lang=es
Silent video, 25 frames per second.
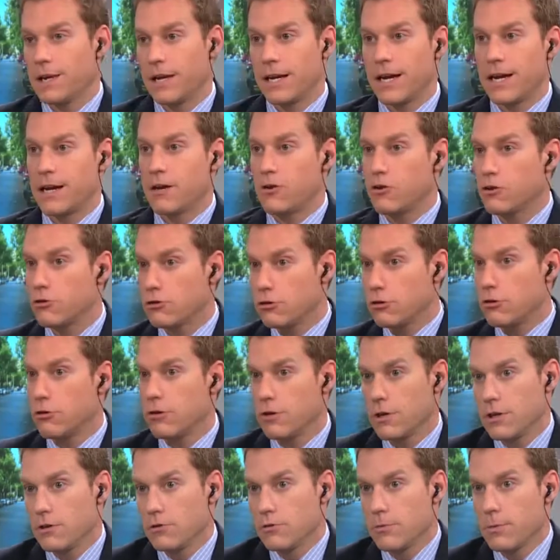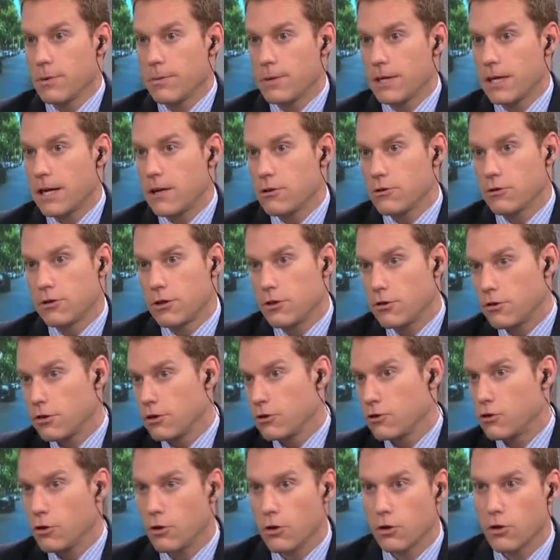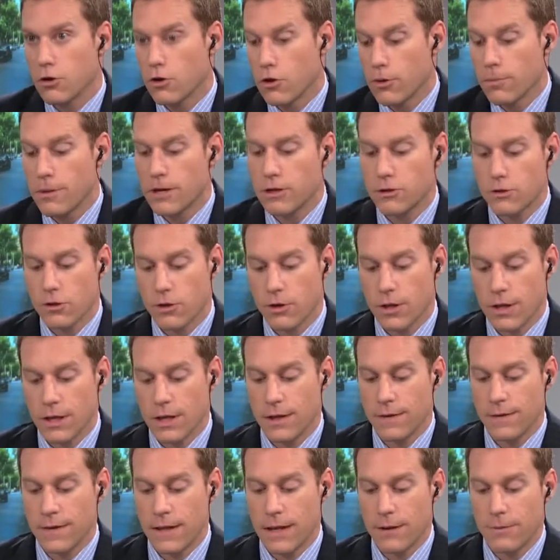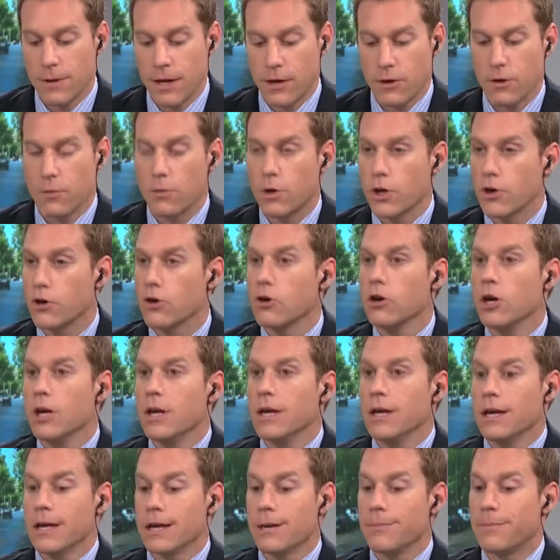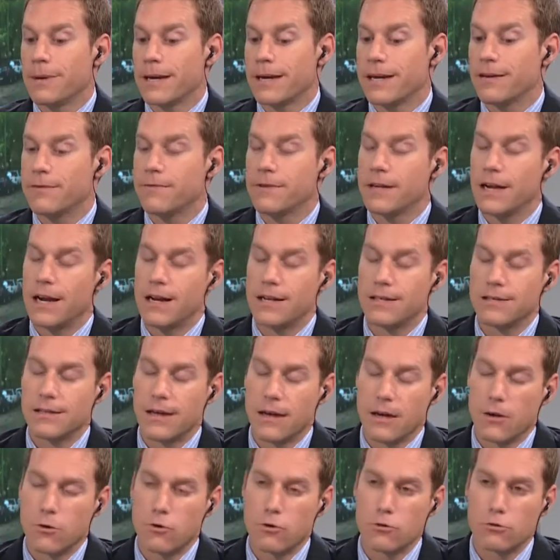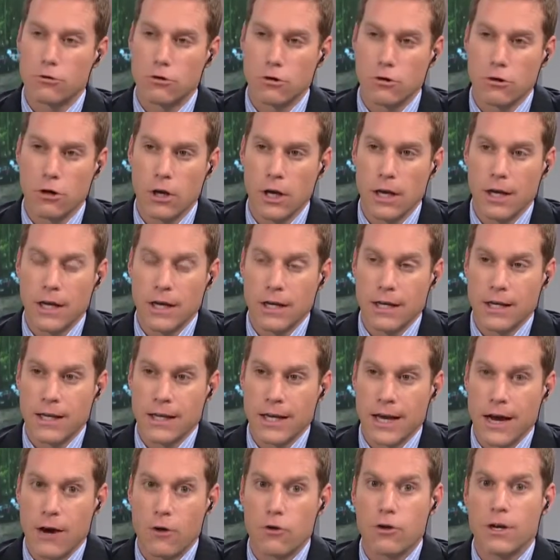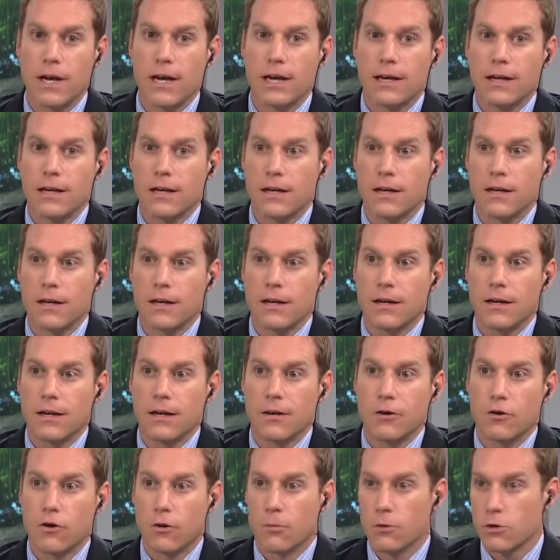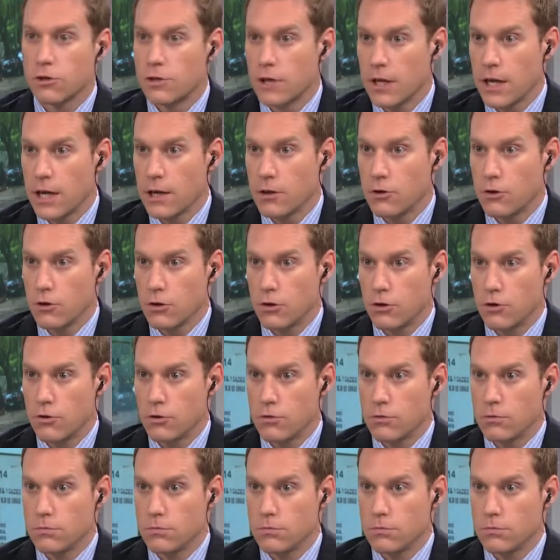replicar no solo en el supermercado, sino en todos los comercios del barrio. Bueno, eh, para finalizar, Augusto, ¿y ahora cómo sigue esto?